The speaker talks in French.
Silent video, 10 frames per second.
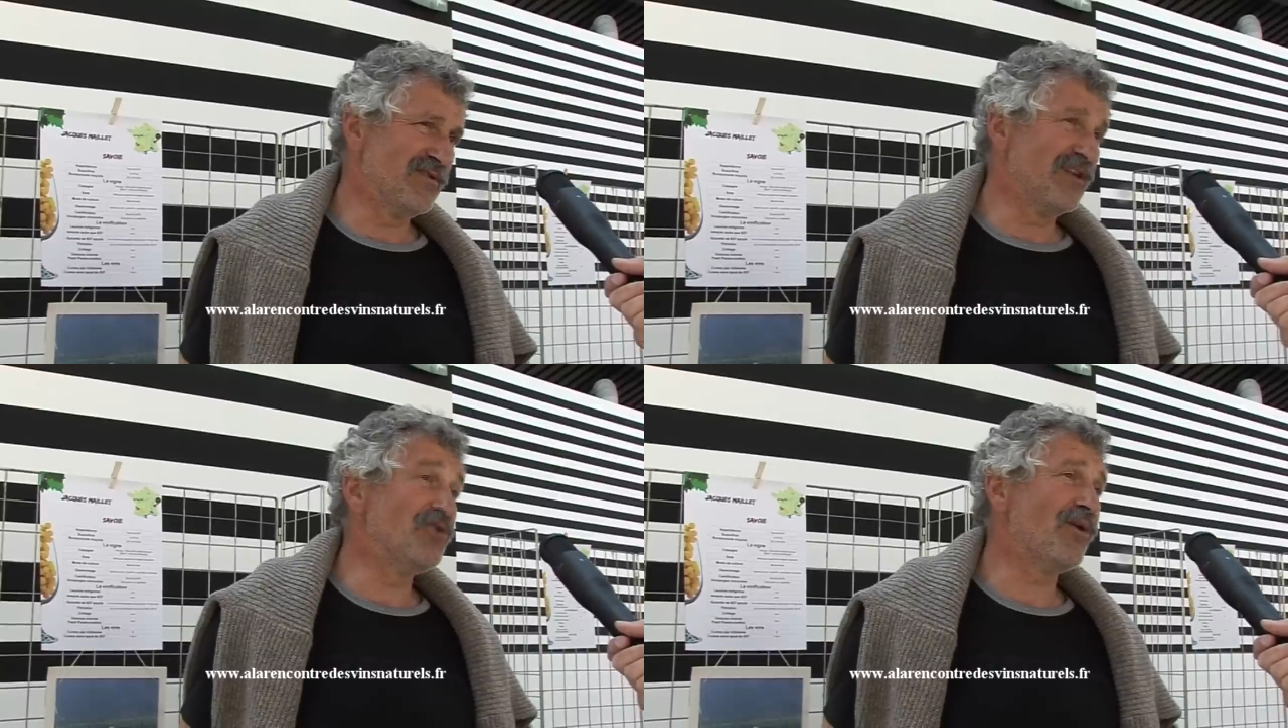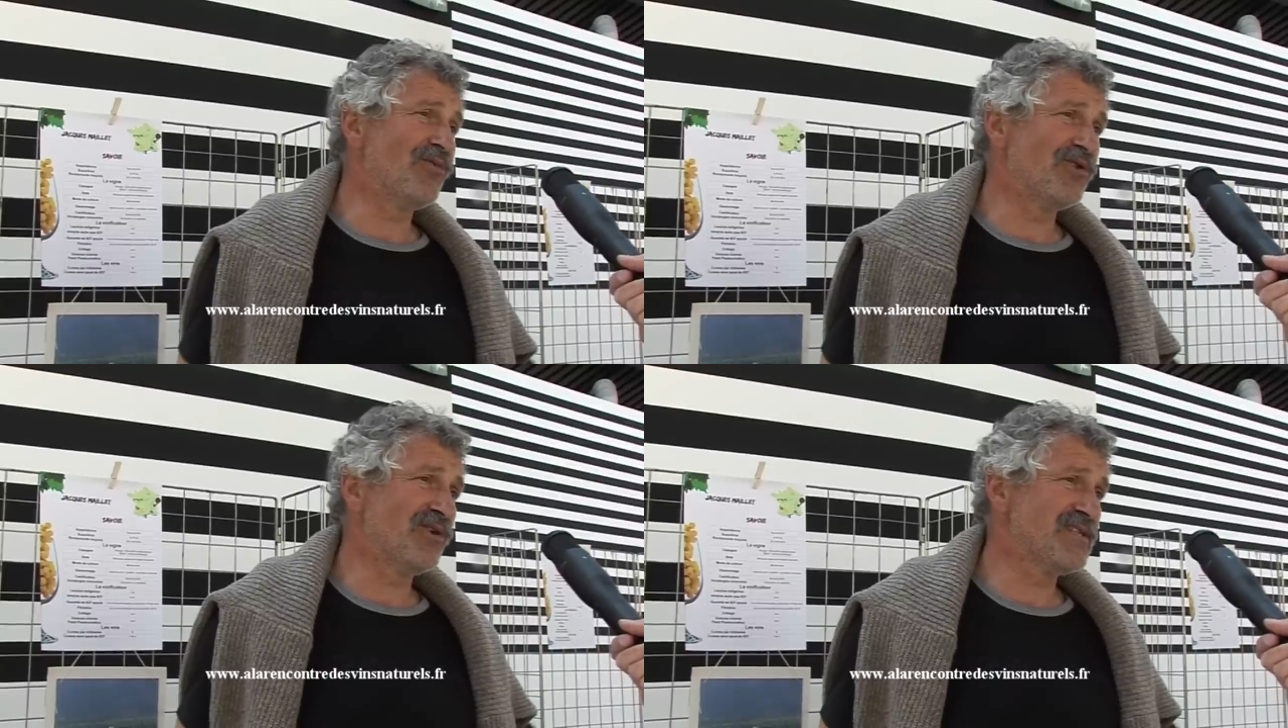des
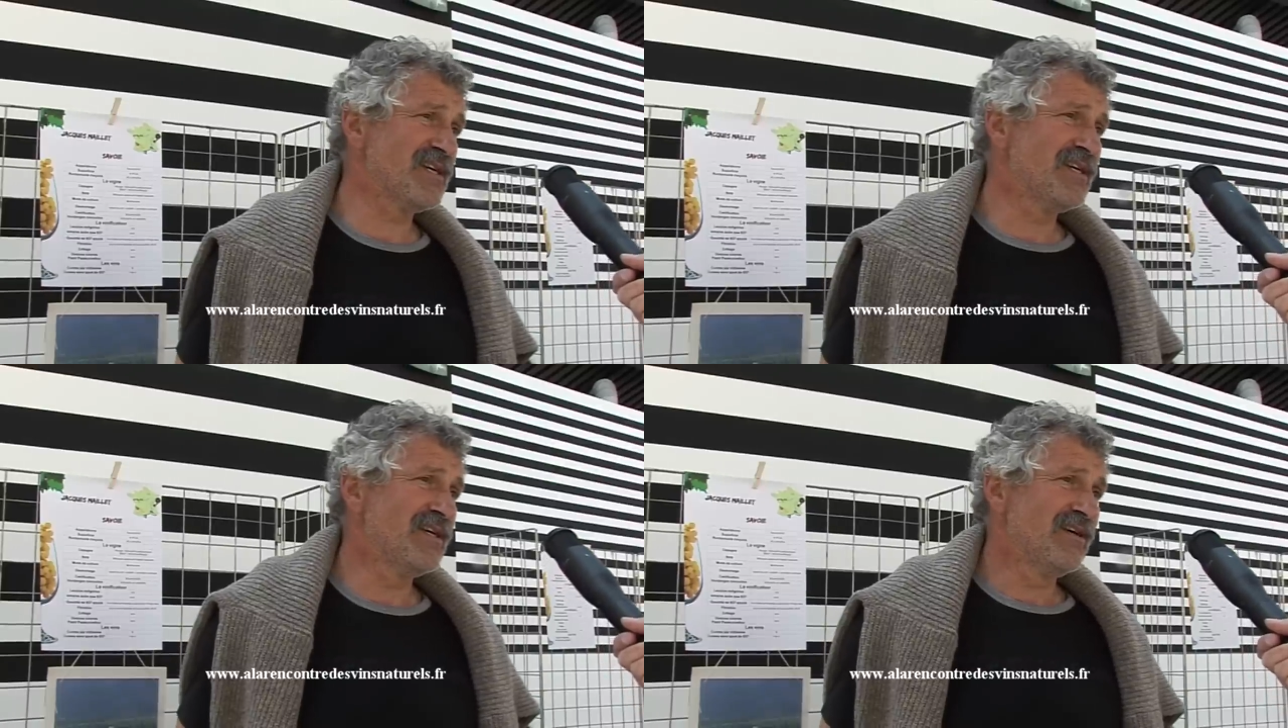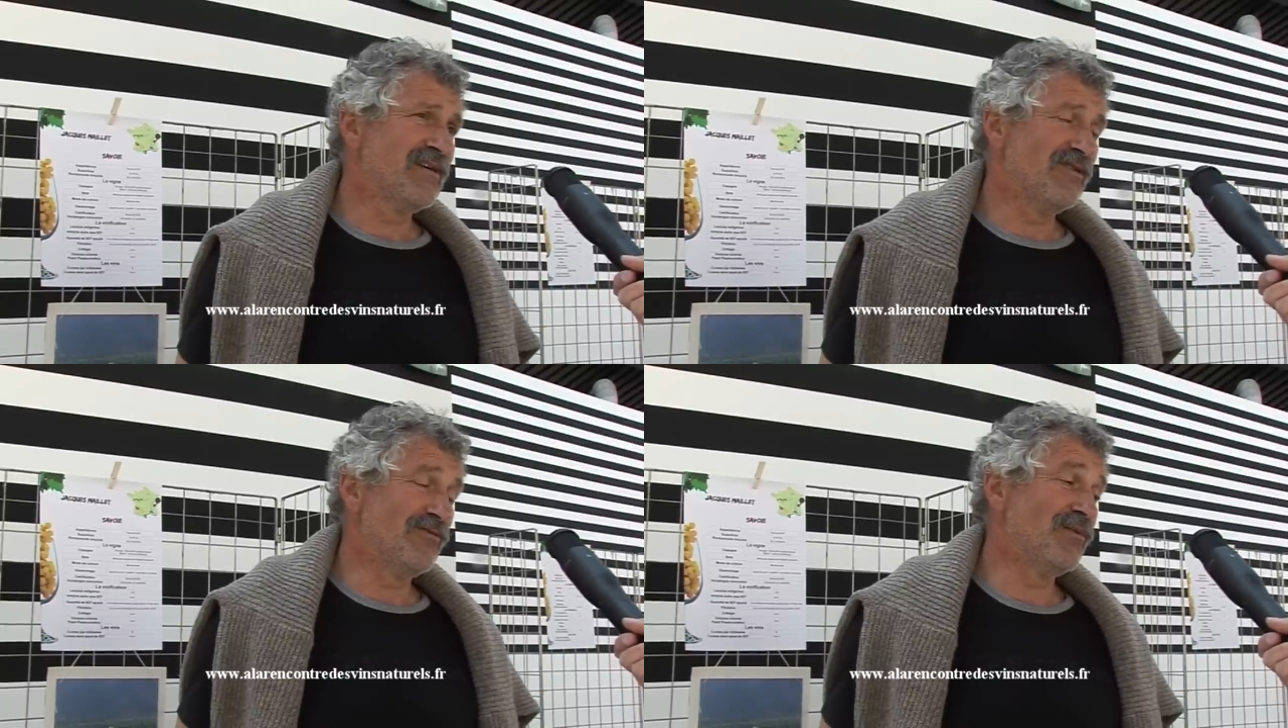normes autorisées,
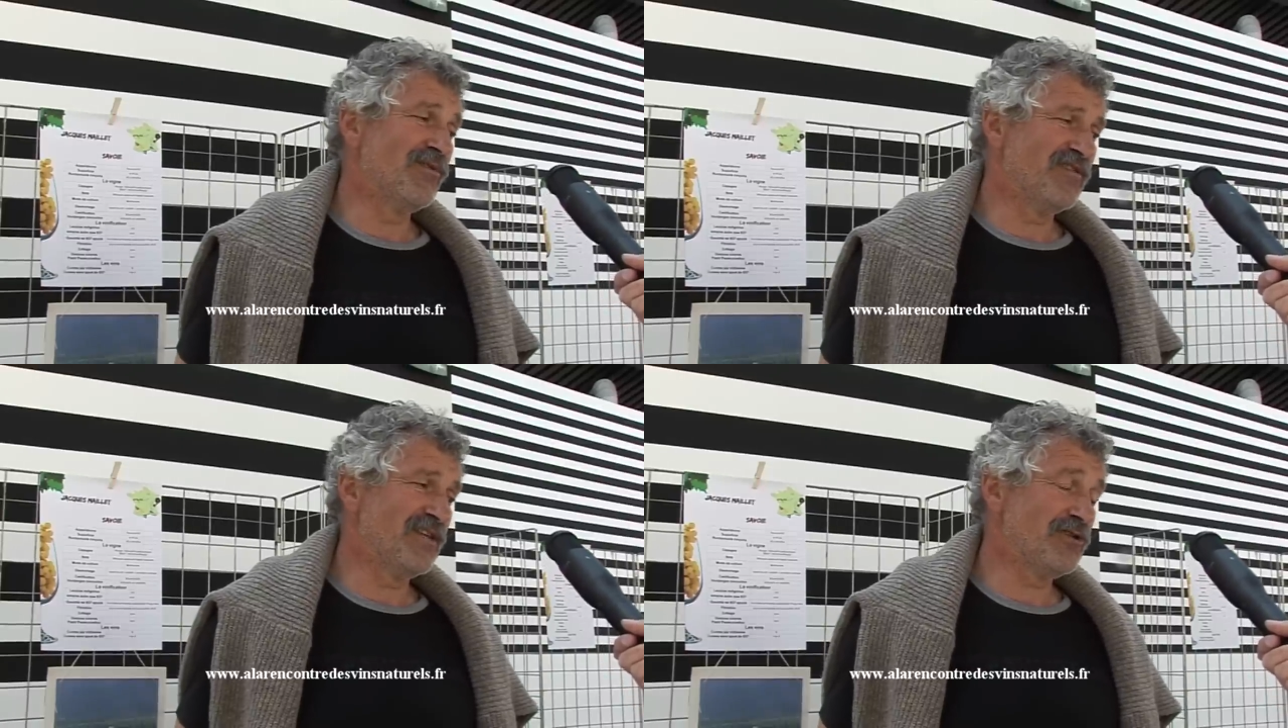même en vin